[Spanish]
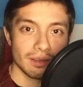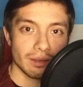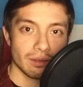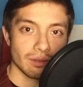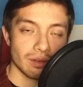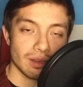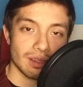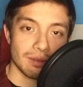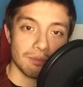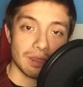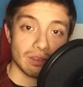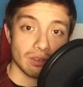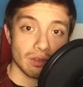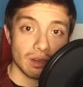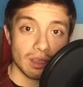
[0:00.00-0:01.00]
Entonces, quien
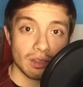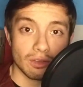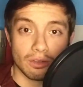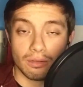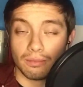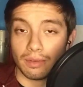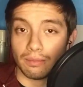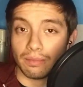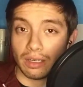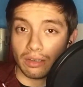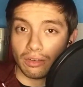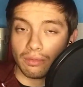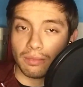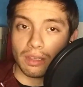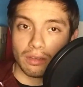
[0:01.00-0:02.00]
menciona esto me
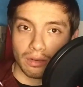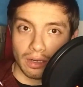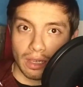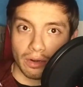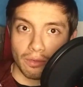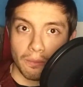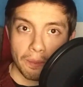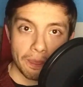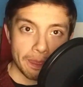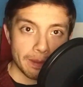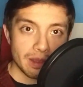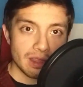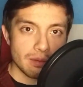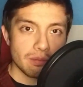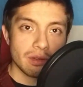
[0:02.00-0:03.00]
pareció medio raro.
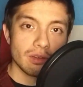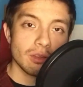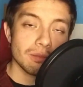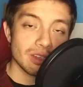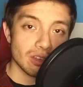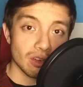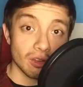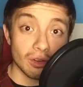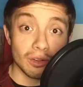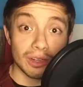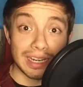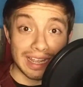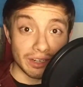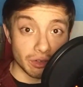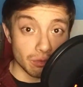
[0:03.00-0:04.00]
Y después cuando mencionó lo
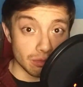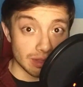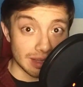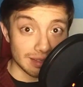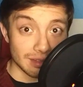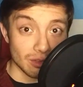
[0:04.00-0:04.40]
de las rutas,